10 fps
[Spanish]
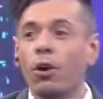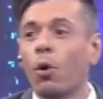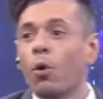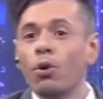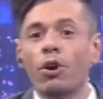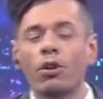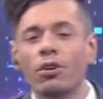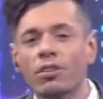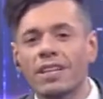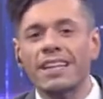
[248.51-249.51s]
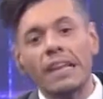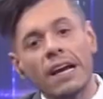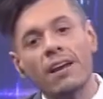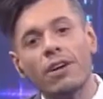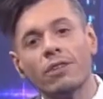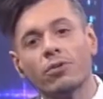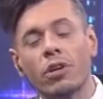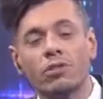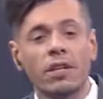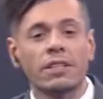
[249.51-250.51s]
Uno o dos que tengan ahora en su
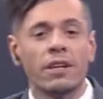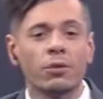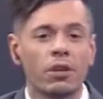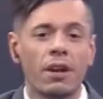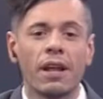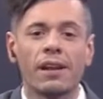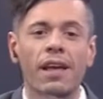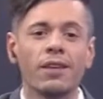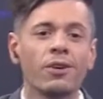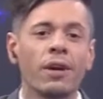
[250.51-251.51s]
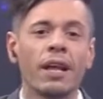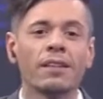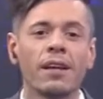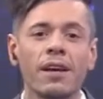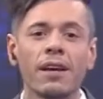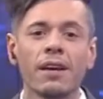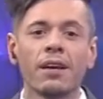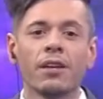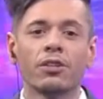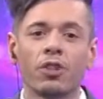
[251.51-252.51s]
corazón, que hayan escuchado en la radio o en la tele.
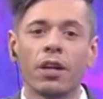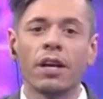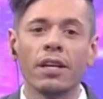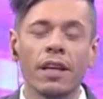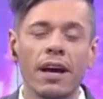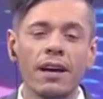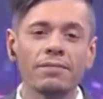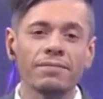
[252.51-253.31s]
Sol querida.